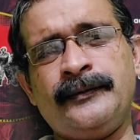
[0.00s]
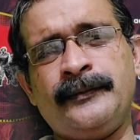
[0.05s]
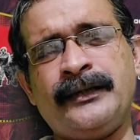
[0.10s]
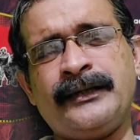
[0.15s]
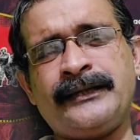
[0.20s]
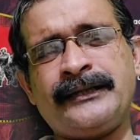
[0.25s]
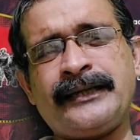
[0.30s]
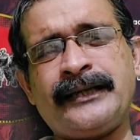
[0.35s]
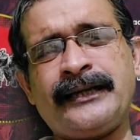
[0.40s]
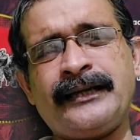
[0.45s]

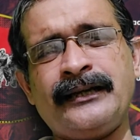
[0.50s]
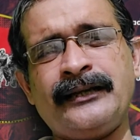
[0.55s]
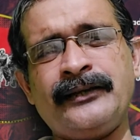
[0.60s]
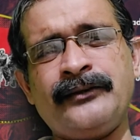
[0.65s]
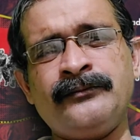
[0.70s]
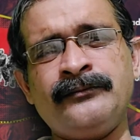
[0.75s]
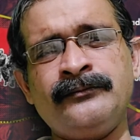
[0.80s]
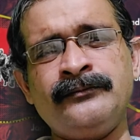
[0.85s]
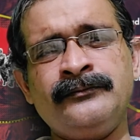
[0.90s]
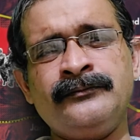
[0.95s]

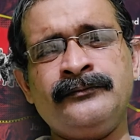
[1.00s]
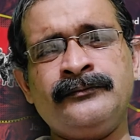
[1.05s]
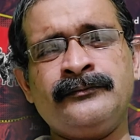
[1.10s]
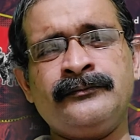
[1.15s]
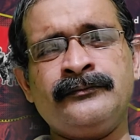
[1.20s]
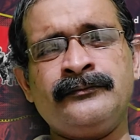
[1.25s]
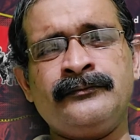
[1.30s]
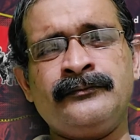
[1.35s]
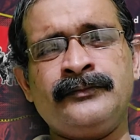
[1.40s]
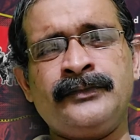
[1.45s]
மட்டைகளையும்
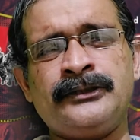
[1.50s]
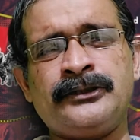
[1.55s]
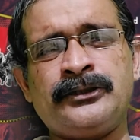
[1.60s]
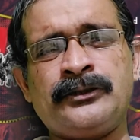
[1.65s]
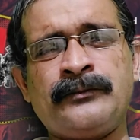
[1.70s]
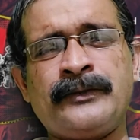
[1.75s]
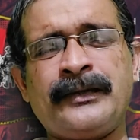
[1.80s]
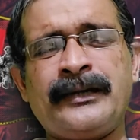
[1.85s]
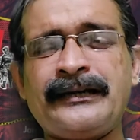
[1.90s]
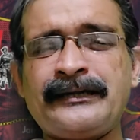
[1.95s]

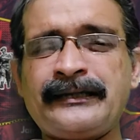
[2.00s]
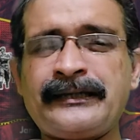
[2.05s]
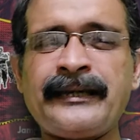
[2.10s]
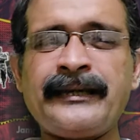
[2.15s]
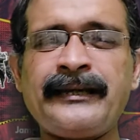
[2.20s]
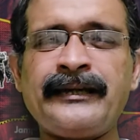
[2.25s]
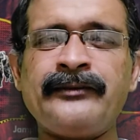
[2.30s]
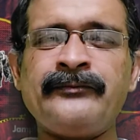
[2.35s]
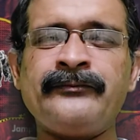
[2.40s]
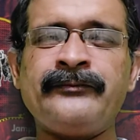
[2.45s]
மற்றும்
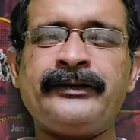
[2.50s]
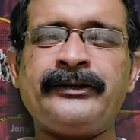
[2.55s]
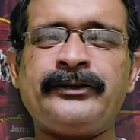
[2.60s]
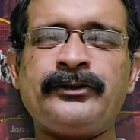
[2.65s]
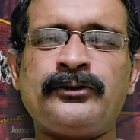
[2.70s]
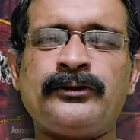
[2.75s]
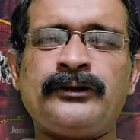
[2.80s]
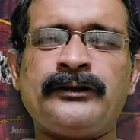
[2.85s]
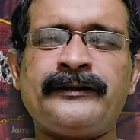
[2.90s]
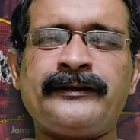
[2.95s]
கட்டைகளையும்
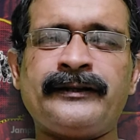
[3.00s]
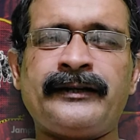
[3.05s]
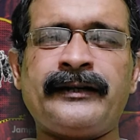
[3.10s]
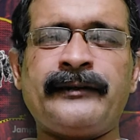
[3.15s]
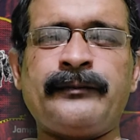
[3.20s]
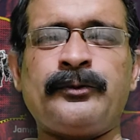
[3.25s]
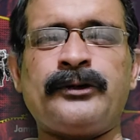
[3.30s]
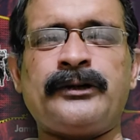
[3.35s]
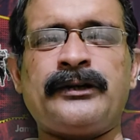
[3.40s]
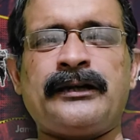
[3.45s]
வைத்துக்கொண்டு சண்டை
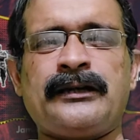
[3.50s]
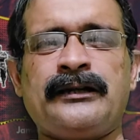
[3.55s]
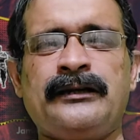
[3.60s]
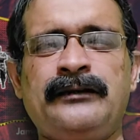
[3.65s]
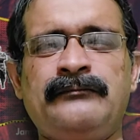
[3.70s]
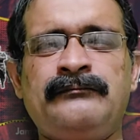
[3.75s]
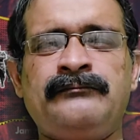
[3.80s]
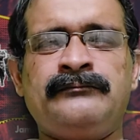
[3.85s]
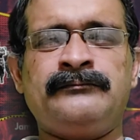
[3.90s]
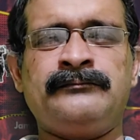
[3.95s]
போட்டார்கள்
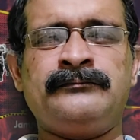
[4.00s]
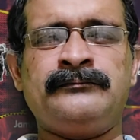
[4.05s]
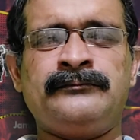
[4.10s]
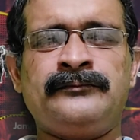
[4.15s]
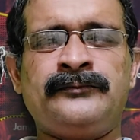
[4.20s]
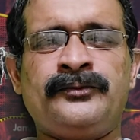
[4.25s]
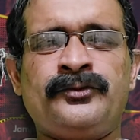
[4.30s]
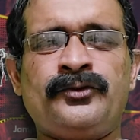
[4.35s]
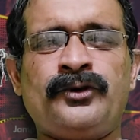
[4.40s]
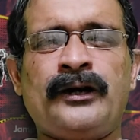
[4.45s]

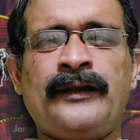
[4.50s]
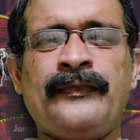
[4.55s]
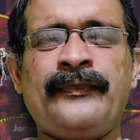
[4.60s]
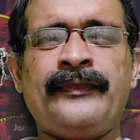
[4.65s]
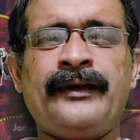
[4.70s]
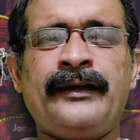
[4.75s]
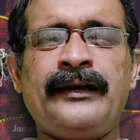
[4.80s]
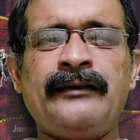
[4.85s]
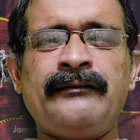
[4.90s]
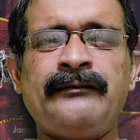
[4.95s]
ஸோ அந்த
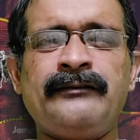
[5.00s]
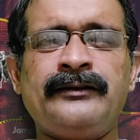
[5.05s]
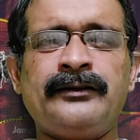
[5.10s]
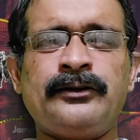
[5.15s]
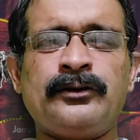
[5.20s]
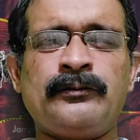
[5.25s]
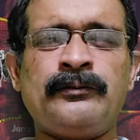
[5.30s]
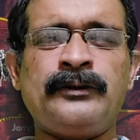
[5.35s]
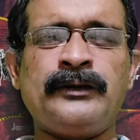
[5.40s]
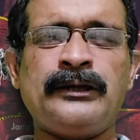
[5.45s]
அளவு
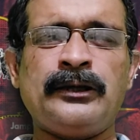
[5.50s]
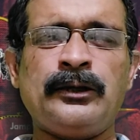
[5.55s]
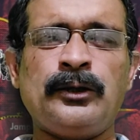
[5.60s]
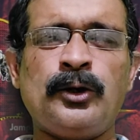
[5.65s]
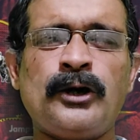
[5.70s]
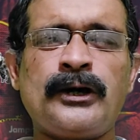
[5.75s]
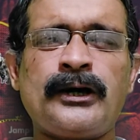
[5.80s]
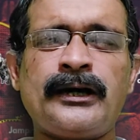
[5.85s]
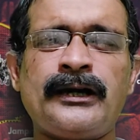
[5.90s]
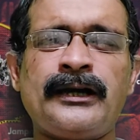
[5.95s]
ரொம்ப
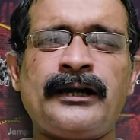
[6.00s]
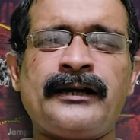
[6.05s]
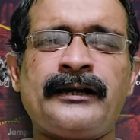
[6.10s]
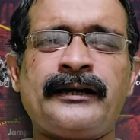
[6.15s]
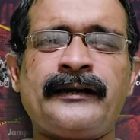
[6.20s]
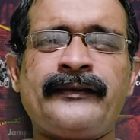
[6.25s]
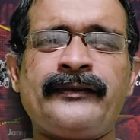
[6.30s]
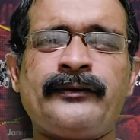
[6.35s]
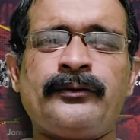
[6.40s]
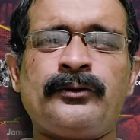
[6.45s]
லோக்கலாக
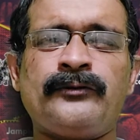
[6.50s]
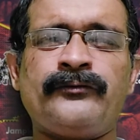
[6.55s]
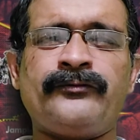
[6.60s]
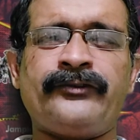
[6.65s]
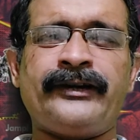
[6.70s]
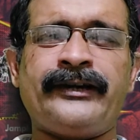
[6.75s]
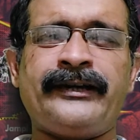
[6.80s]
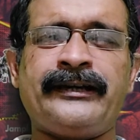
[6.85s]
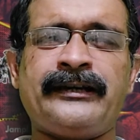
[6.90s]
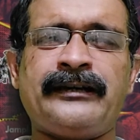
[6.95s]
நடந்த ஒரு
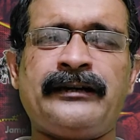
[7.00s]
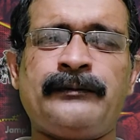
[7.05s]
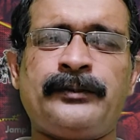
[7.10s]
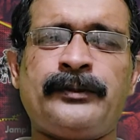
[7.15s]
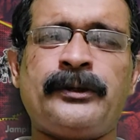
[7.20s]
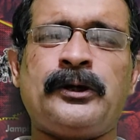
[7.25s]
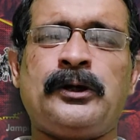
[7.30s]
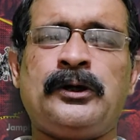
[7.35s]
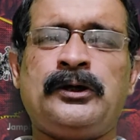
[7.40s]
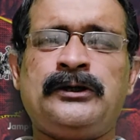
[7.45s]
ஃபைட்டுக்கு
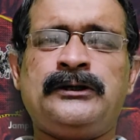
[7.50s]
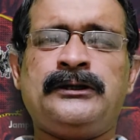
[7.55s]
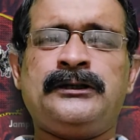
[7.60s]
அப்புறம்